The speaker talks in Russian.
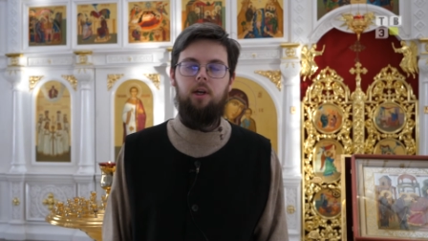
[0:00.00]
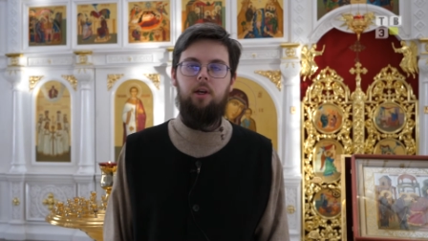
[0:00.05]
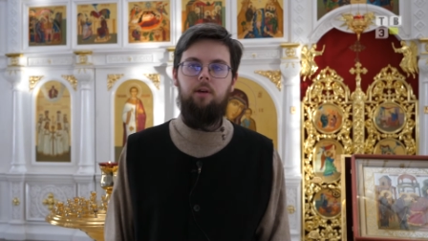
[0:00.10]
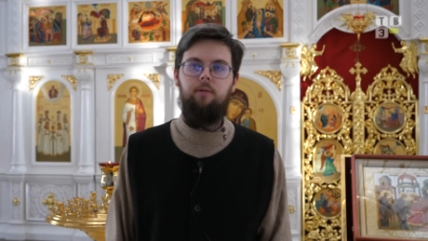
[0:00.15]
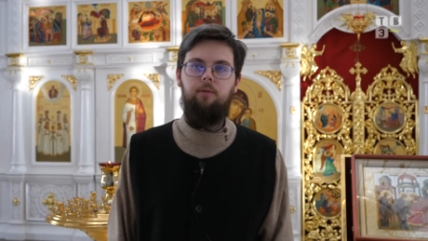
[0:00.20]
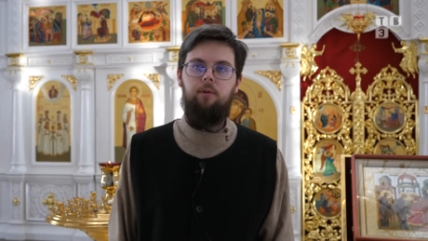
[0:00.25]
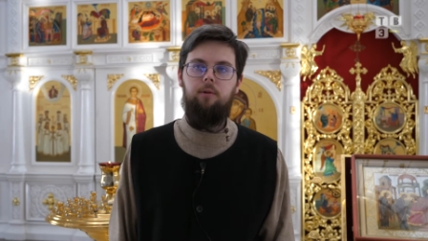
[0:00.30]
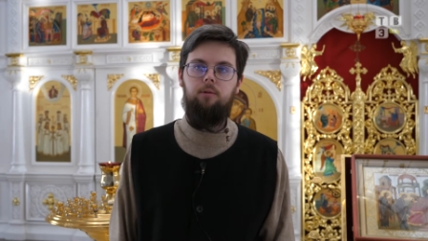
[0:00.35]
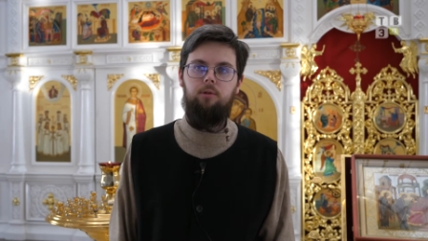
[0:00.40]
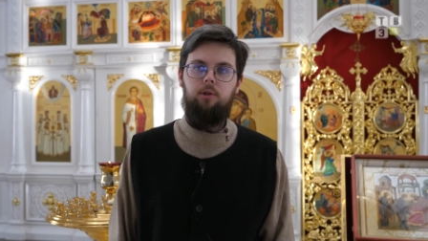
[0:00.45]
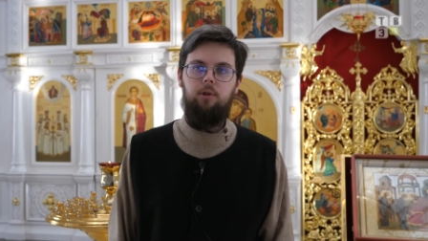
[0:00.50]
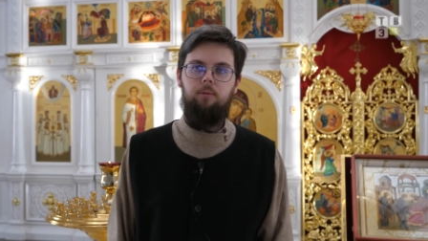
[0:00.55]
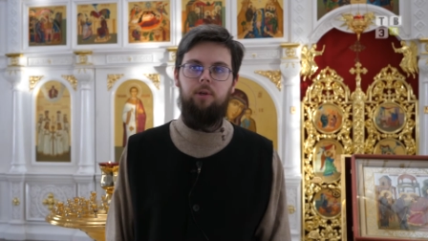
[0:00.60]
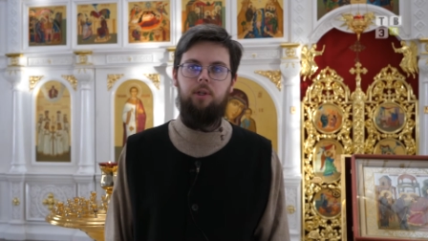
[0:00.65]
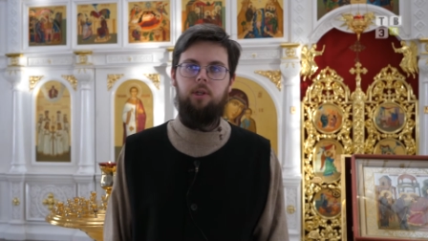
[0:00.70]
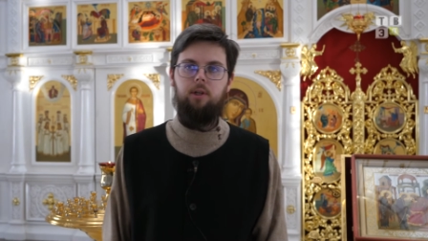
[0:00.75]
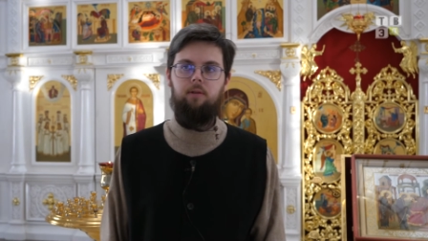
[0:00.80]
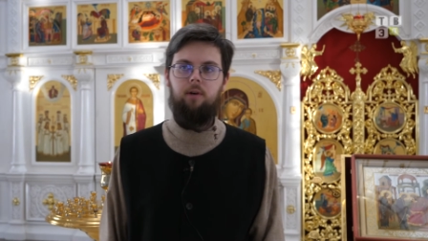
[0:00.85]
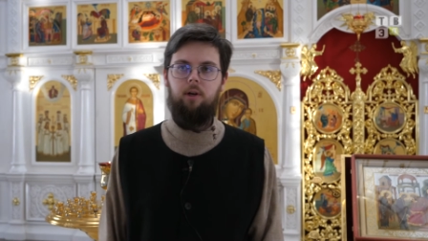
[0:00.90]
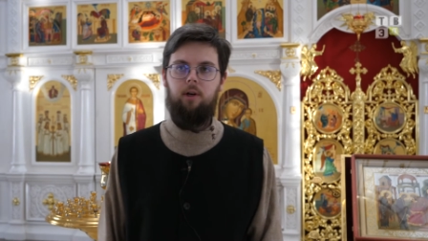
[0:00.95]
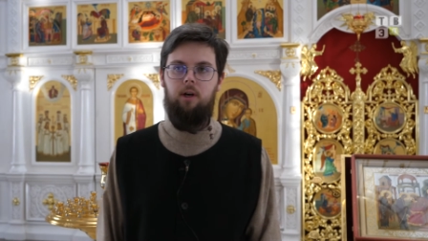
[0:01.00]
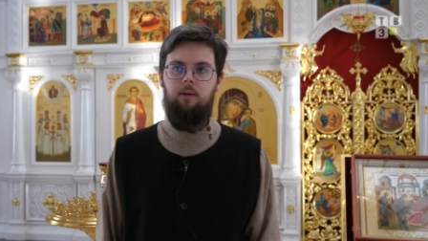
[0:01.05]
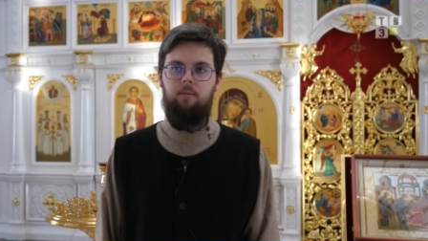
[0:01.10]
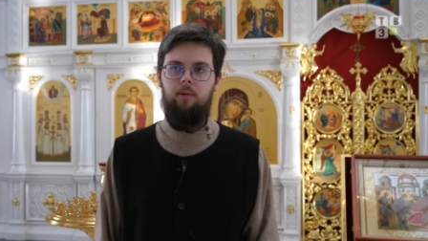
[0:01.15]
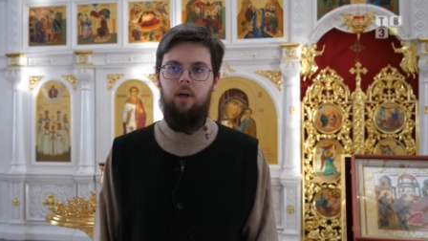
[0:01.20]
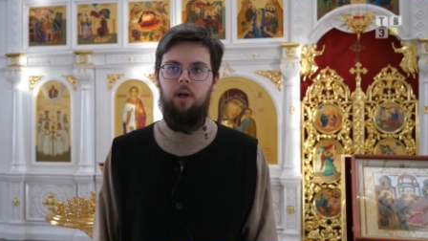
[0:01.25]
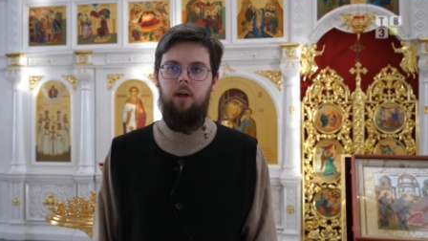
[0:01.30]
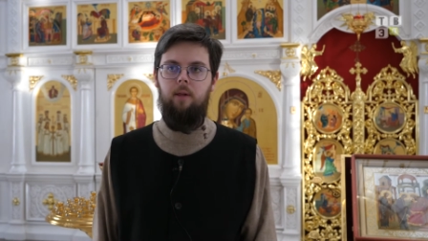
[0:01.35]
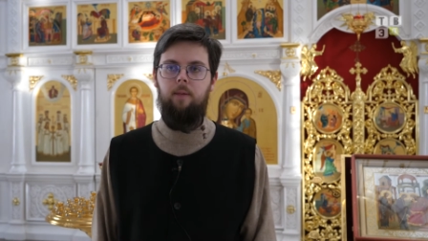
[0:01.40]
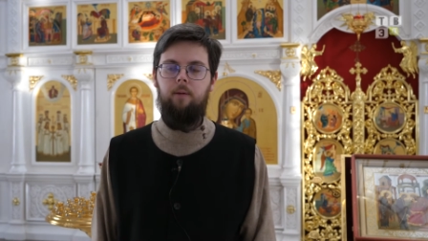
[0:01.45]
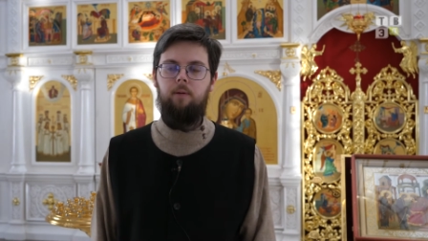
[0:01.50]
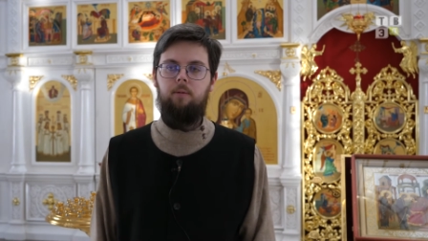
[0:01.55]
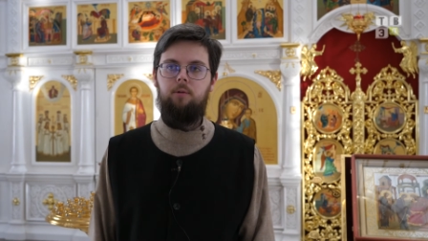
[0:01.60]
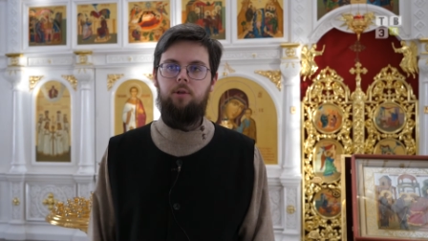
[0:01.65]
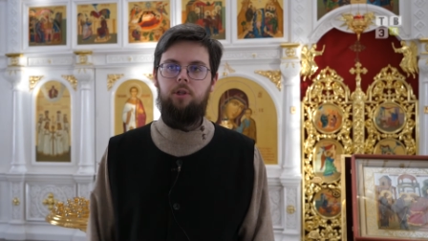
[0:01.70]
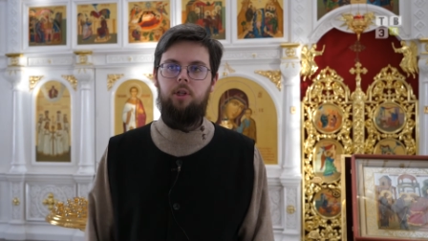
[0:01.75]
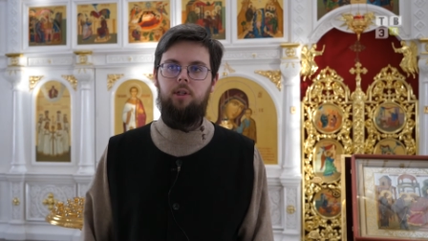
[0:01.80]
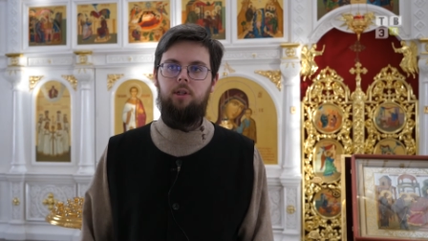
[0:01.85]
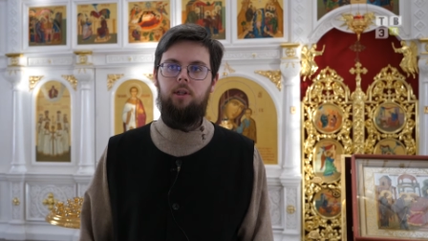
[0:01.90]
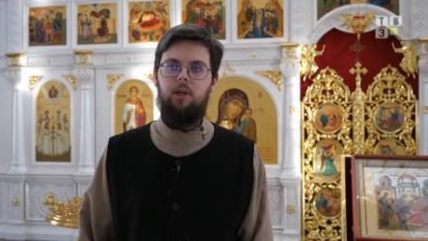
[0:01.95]
Вот, нужно прийти в храм, ну, потому
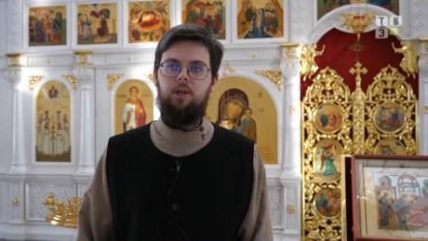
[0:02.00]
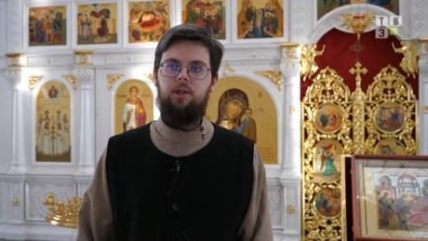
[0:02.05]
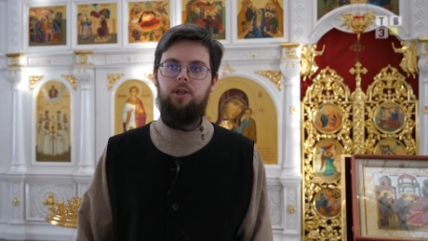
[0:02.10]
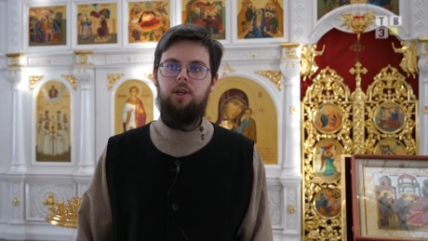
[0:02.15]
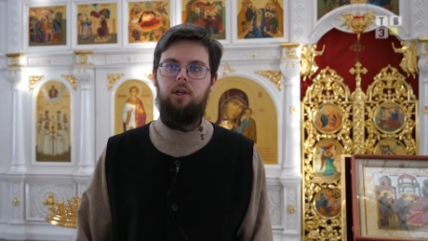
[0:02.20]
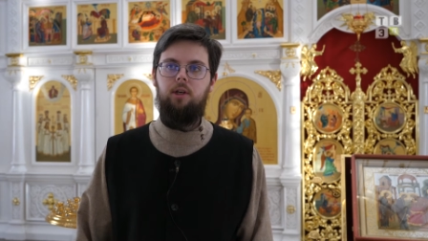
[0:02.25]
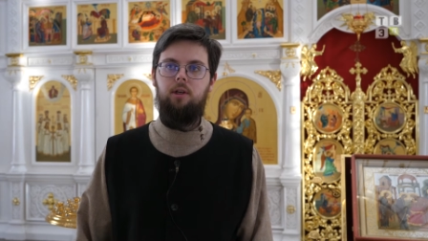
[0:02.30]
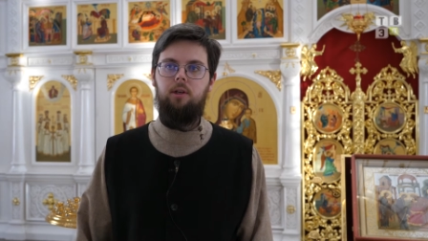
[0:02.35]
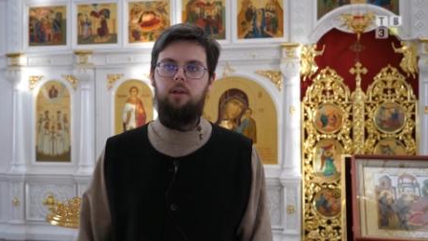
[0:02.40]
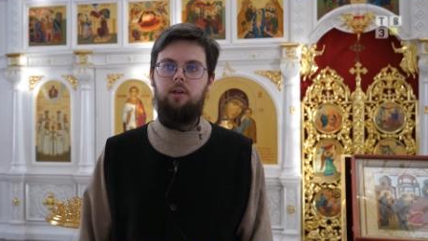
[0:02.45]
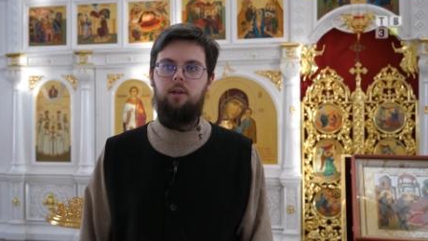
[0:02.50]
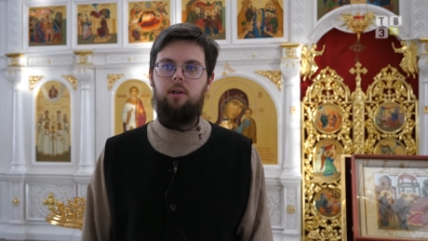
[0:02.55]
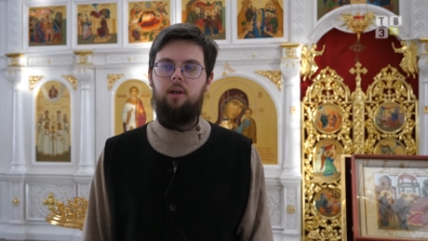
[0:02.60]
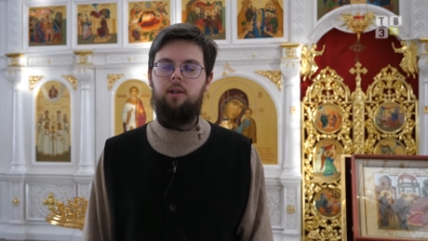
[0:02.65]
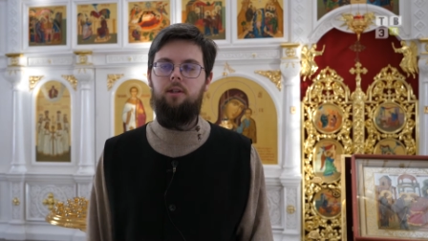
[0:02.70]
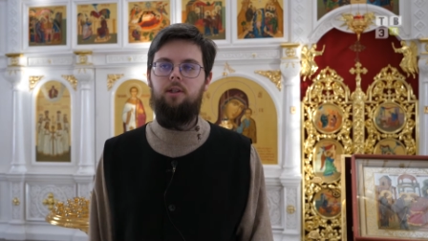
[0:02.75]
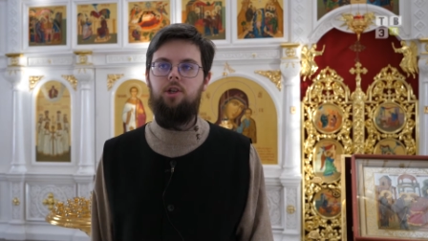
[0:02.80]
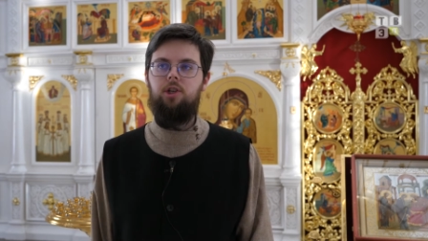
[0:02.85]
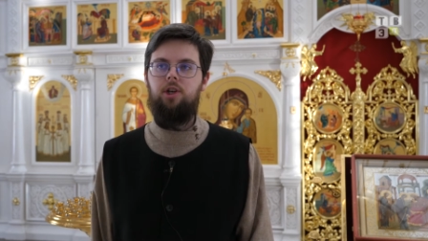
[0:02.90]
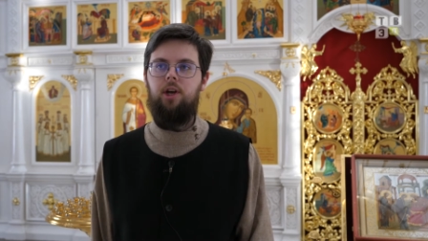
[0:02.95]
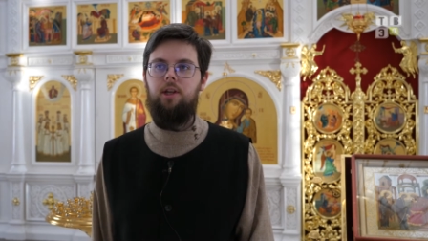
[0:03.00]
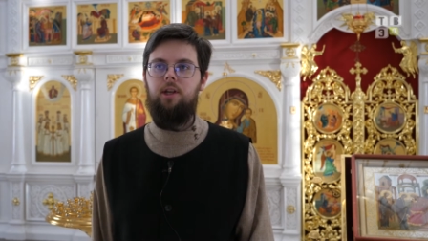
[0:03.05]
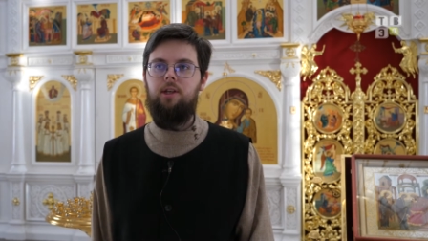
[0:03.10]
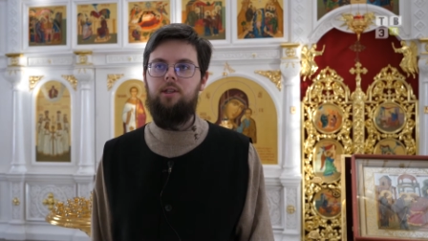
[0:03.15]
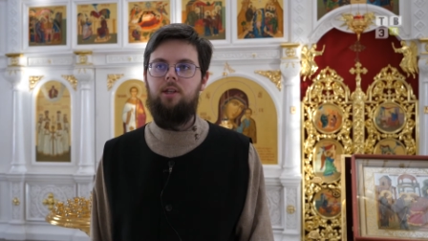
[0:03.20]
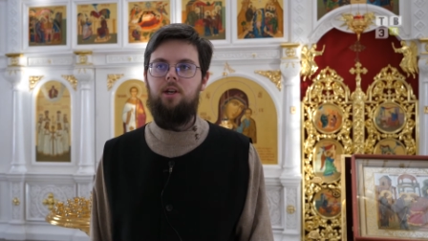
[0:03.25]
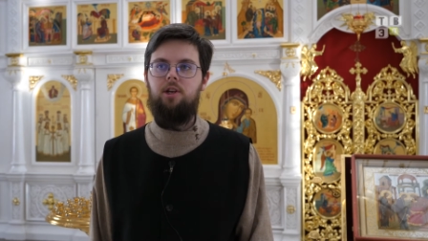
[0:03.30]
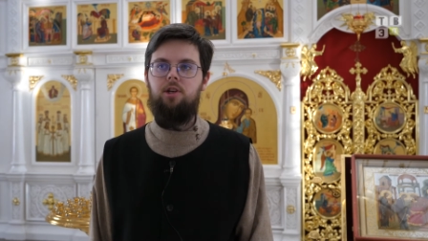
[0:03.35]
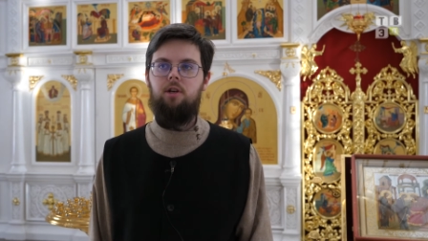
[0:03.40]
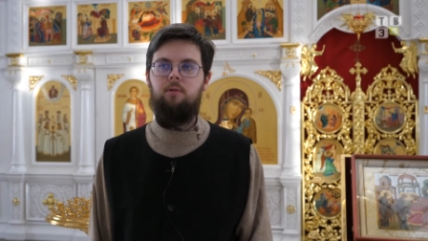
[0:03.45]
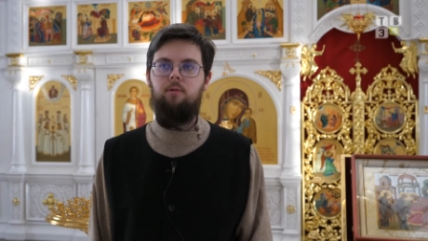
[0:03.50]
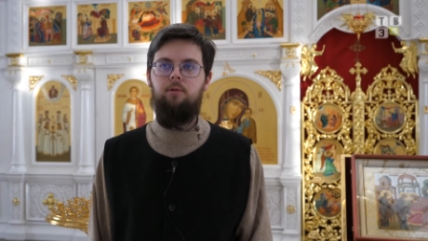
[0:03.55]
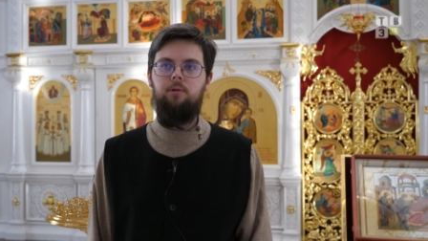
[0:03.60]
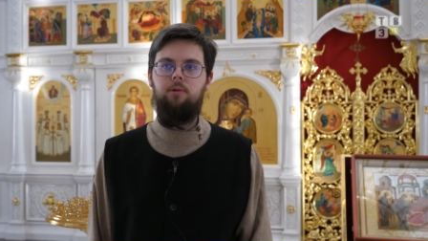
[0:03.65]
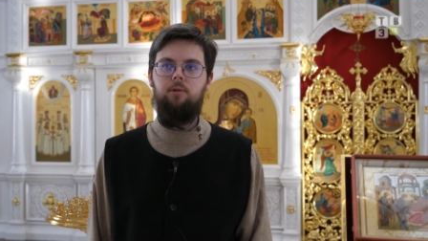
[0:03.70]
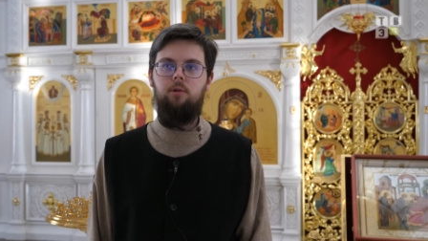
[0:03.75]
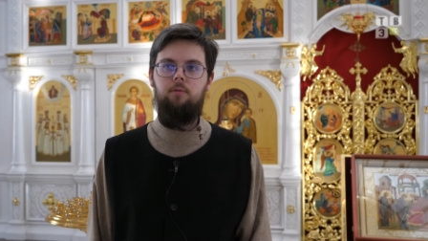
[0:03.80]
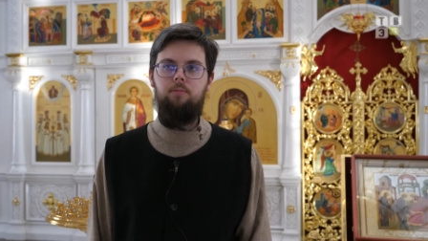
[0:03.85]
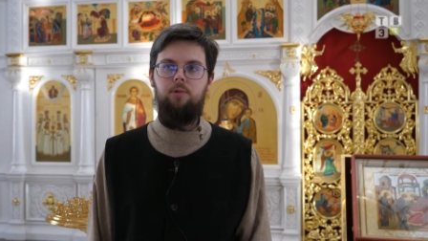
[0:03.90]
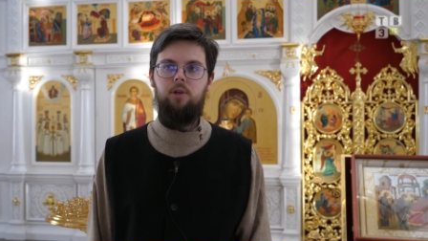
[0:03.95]
что наши отношения с нашими
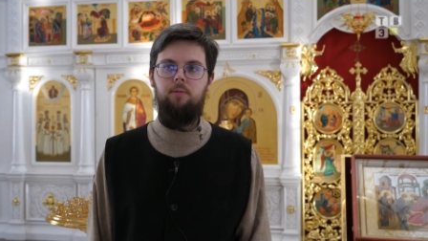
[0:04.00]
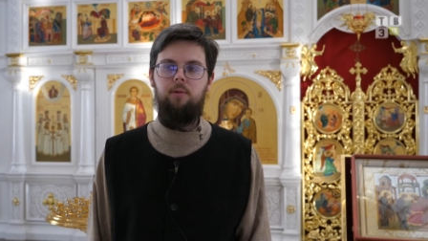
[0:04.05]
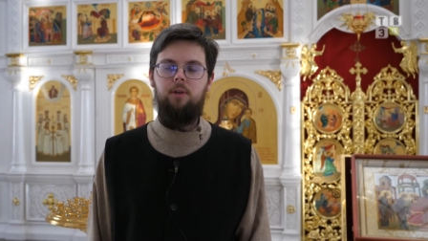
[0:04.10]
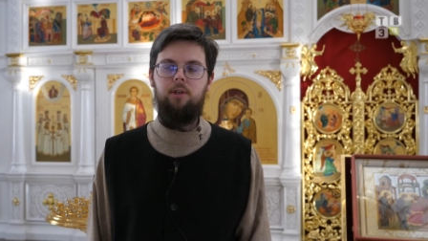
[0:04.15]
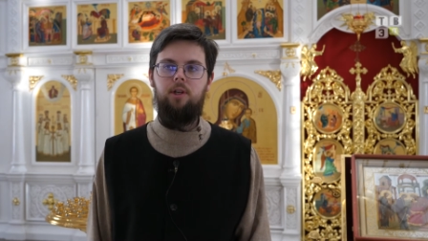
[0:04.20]
усопшими,